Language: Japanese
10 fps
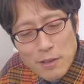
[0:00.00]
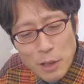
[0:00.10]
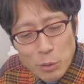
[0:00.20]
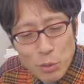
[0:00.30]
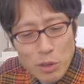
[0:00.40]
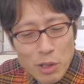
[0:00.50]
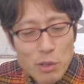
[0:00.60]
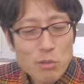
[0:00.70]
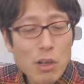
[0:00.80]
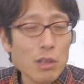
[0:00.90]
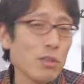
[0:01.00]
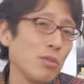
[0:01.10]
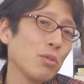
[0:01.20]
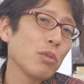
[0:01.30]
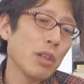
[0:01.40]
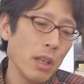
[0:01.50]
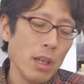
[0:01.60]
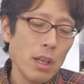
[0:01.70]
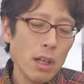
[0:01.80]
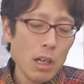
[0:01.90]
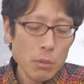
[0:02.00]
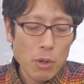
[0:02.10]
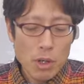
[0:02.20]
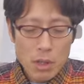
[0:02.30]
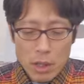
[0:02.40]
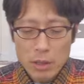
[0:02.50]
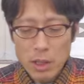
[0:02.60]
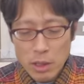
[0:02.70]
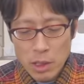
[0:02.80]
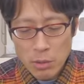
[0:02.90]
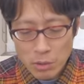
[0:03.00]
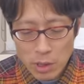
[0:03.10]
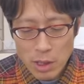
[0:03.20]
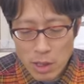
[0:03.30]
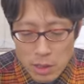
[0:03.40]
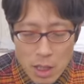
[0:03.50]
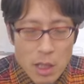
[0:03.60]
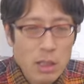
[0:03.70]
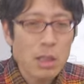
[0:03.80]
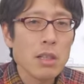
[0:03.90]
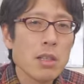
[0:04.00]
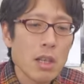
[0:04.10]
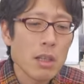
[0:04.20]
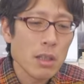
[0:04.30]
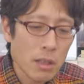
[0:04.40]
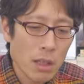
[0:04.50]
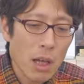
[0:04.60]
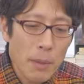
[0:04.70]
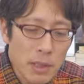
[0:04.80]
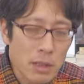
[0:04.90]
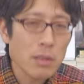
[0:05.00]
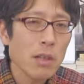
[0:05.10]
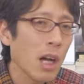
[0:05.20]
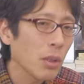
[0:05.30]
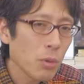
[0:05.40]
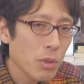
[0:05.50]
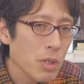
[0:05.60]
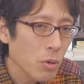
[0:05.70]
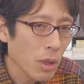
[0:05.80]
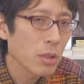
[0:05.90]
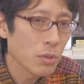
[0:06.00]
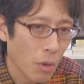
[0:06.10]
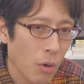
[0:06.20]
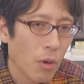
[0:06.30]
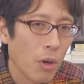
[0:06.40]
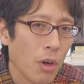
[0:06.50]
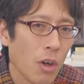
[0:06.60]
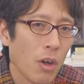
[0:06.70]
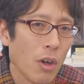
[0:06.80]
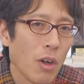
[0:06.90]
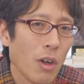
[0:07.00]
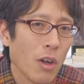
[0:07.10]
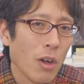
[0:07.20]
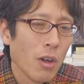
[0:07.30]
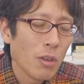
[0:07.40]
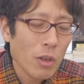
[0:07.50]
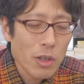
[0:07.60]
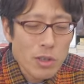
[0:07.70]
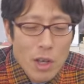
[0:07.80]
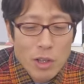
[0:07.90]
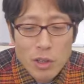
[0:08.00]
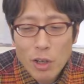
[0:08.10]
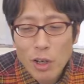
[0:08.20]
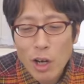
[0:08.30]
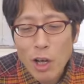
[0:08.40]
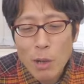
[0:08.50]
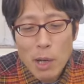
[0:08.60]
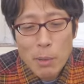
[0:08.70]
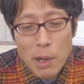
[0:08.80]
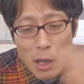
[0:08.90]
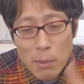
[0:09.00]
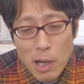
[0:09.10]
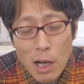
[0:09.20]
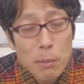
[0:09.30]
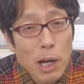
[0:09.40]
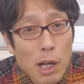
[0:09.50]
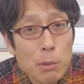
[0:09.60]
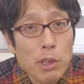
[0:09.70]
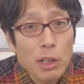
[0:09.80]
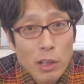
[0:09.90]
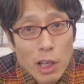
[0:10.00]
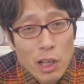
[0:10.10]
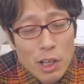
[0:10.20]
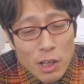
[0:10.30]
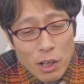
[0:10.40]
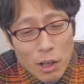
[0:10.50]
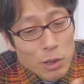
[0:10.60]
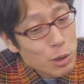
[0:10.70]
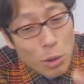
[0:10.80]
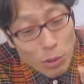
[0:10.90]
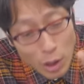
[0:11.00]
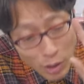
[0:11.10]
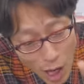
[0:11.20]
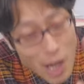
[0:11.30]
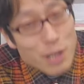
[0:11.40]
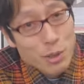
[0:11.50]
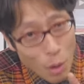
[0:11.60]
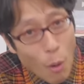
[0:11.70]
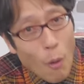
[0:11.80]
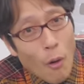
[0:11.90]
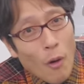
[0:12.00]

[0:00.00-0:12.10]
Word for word: ちゃんと理由が必要とかね。も基本的に正規、非正規って辞めさせるハードル一緒なんですよ。非正規だから、はいはい、バイバイバイバイみたいなね。そんなんないですよ。